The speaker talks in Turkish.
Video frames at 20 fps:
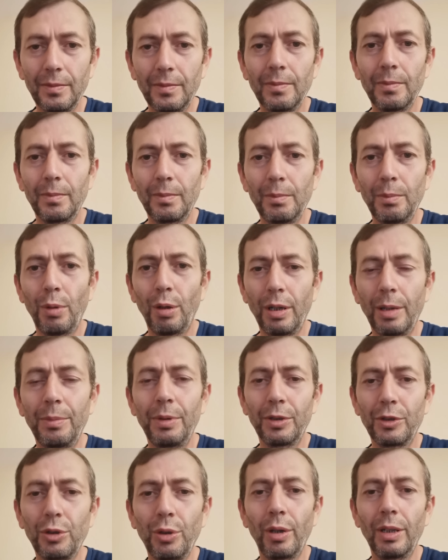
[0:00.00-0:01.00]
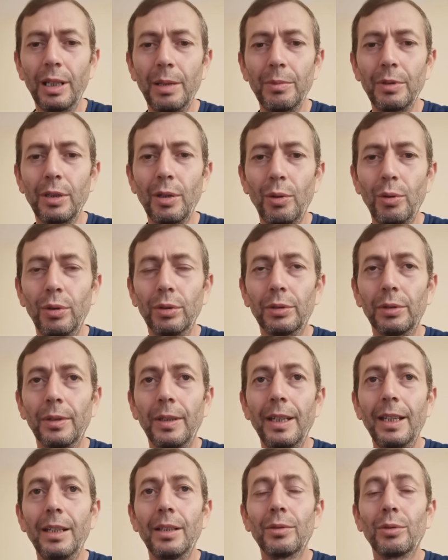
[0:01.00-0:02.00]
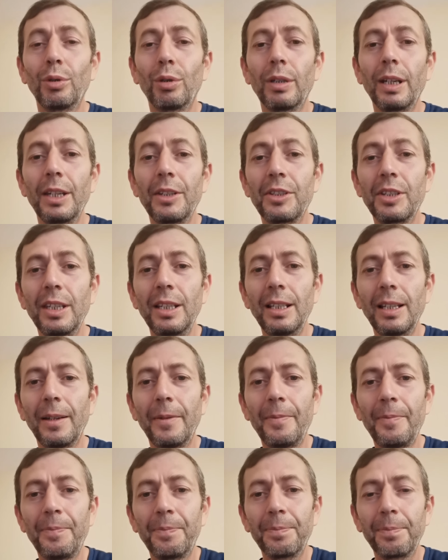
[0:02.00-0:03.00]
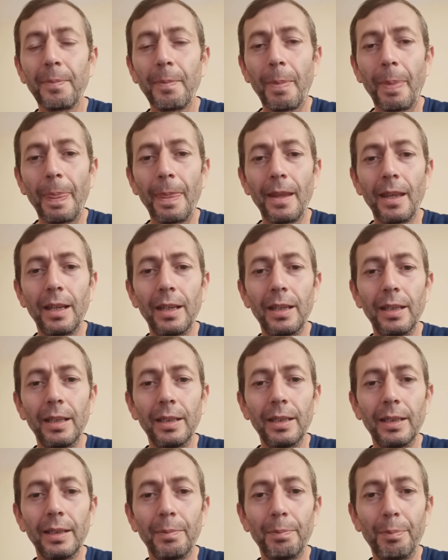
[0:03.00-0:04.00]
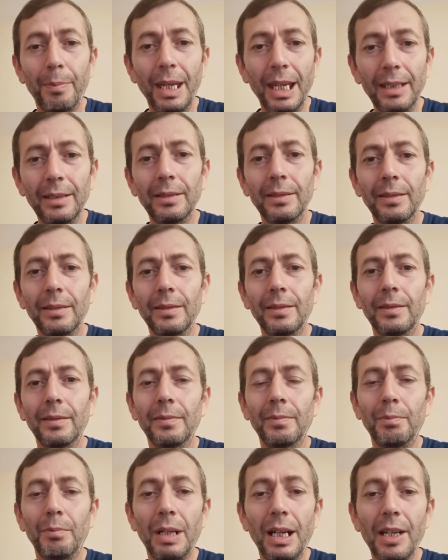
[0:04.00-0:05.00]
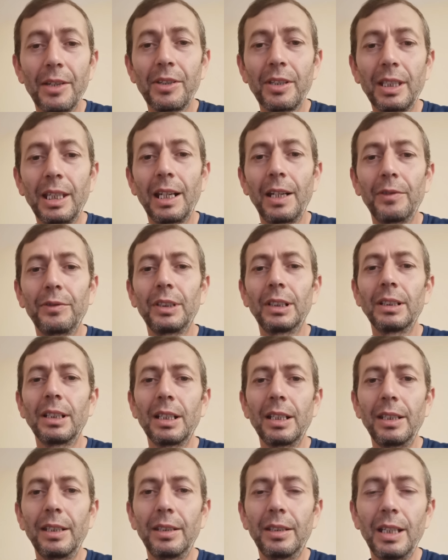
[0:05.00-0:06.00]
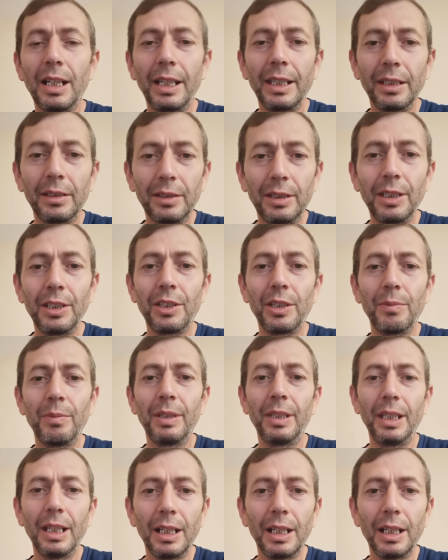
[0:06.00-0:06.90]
böyle bir söylemi de oldu. Dolayısıyla ben bazı taraftarların iddia ettiği gibi